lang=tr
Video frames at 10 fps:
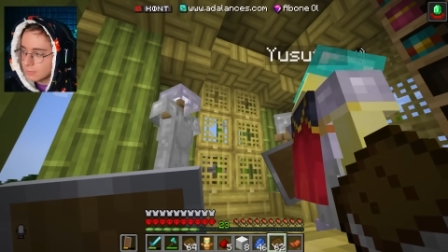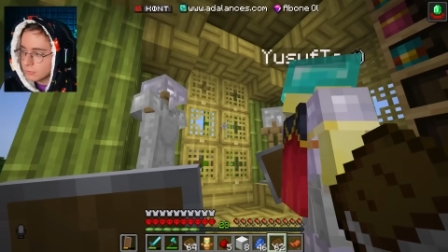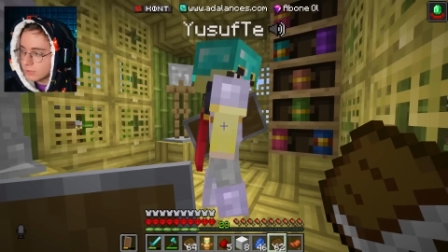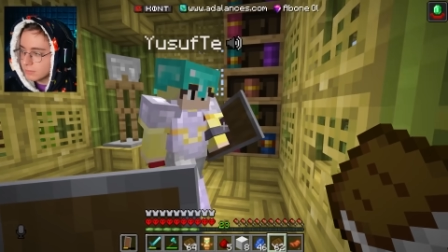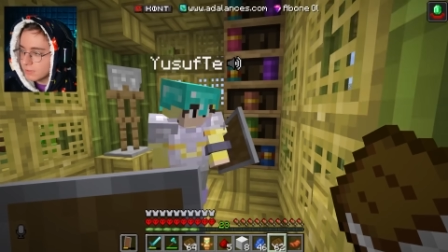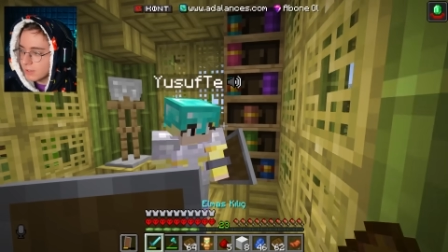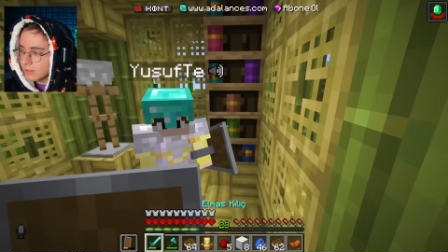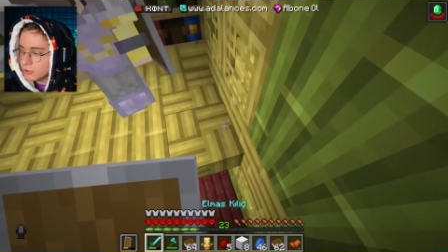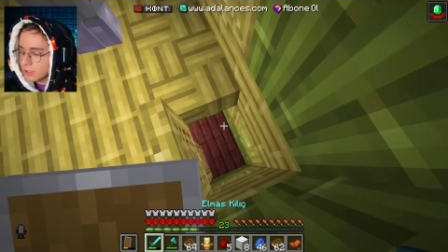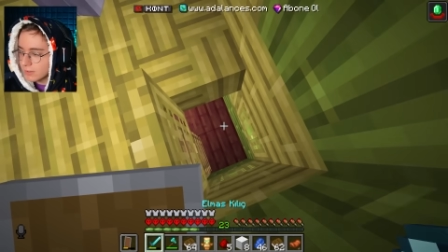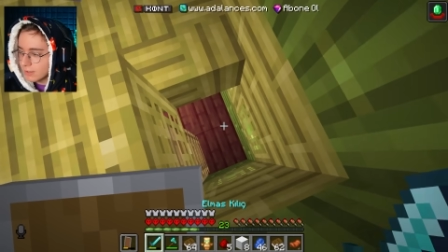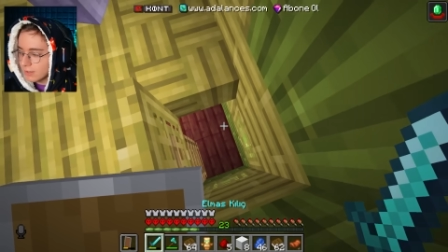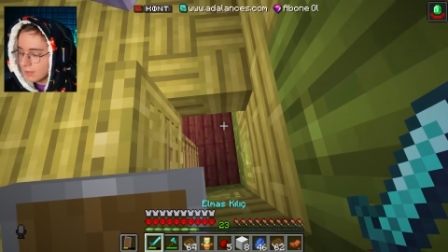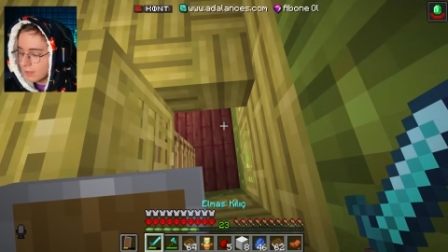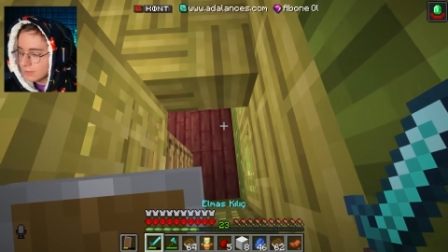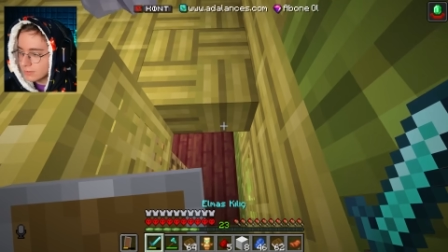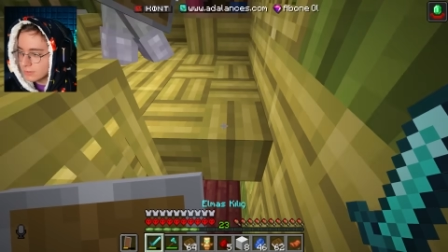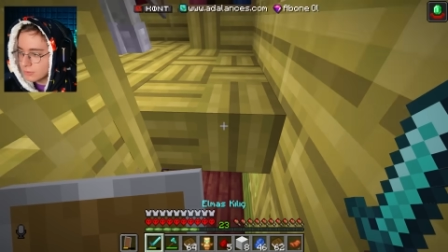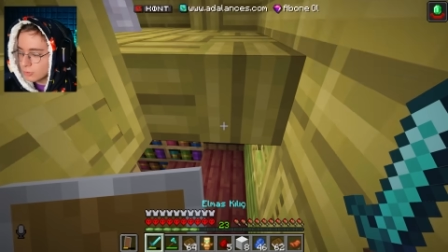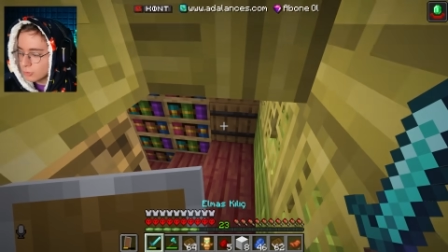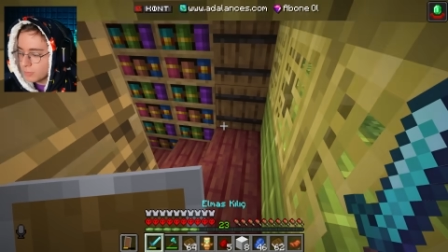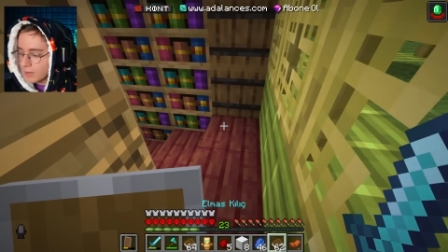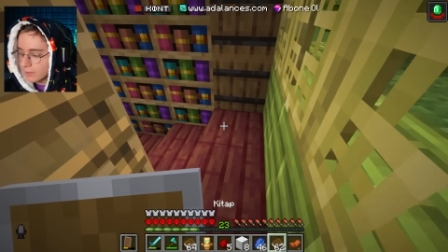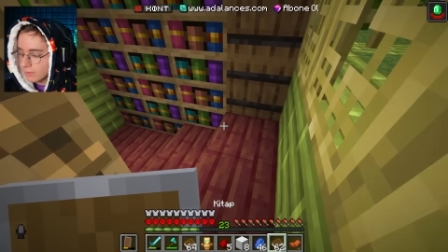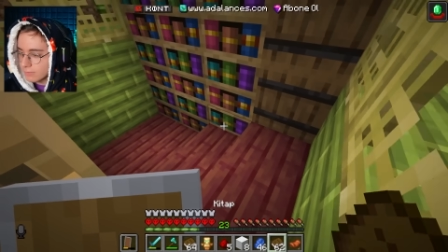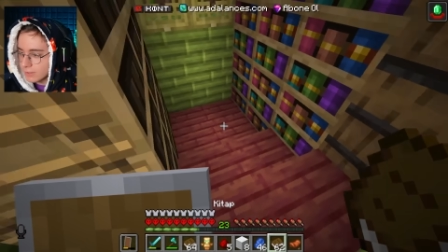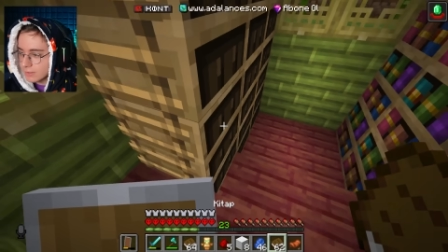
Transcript: Burada bir de aşağıda alt kütüphanem var.